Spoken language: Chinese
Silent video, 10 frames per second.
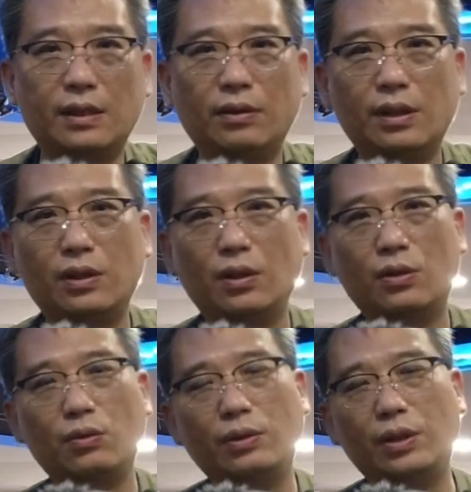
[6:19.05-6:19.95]
使用的时候，
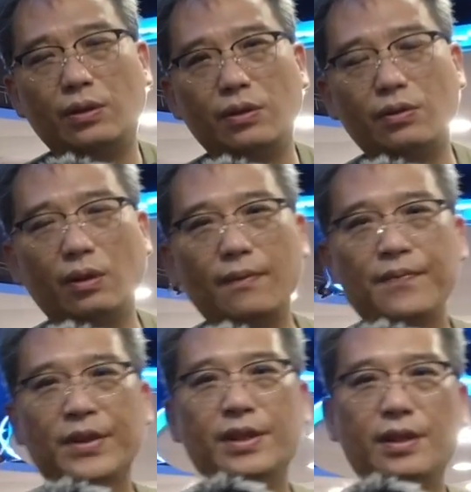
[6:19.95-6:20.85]
注意就是说，
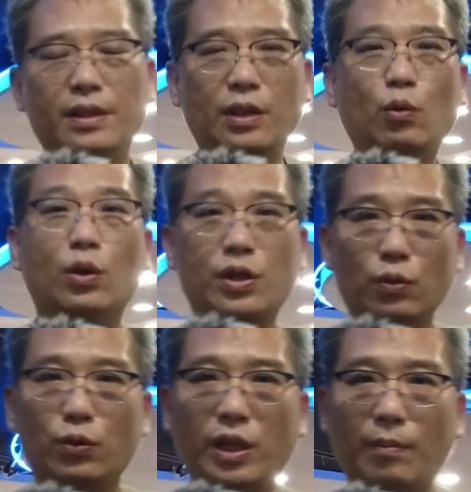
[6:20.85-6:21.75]
如果
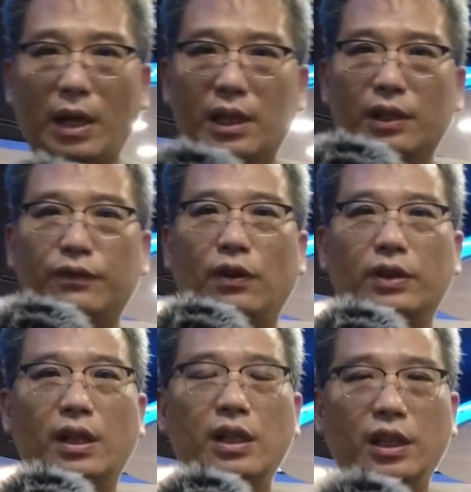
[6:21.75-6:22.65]
是无线麦克
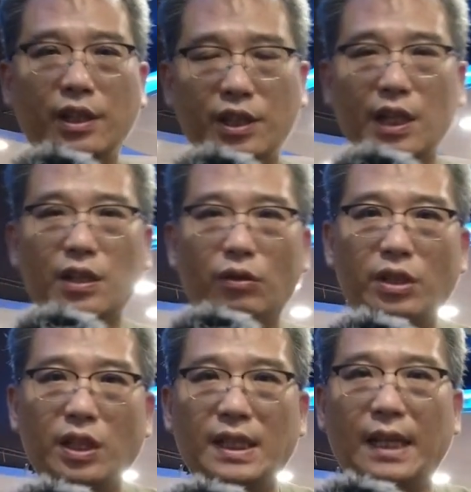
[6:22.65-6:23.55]
风呢，你接收
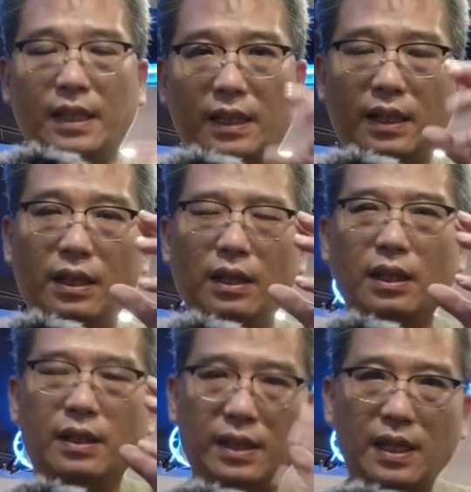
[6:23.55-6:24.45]
器在你的
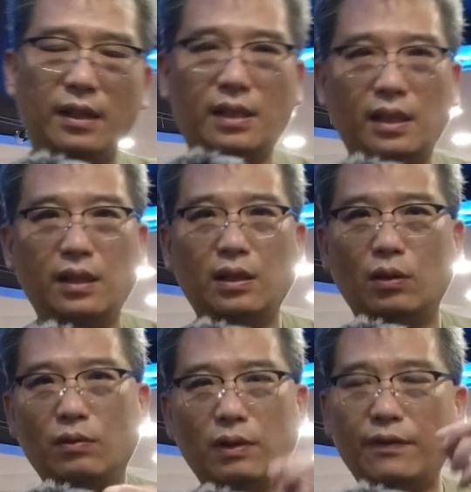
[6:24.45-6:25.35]
相机
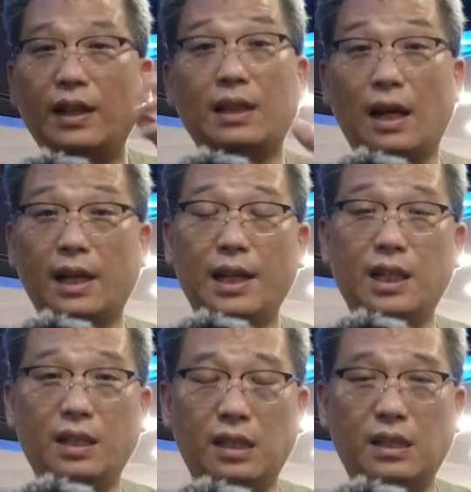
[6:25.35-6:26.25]
WiFi 打开
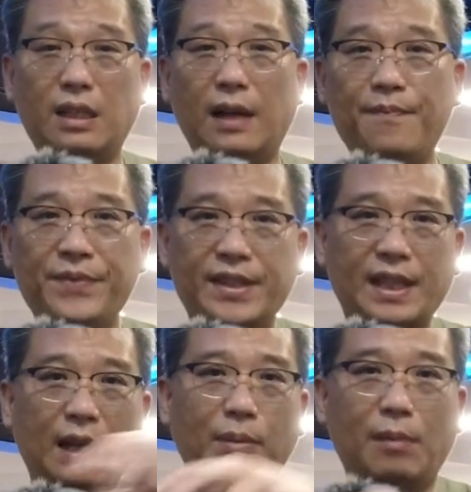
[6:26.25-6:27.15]
情形下，
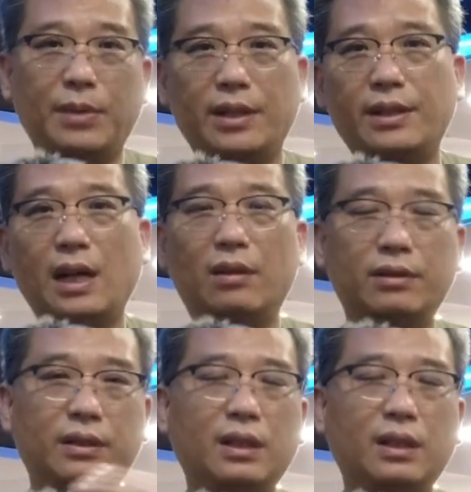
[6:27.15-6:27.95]
在它旁边绕。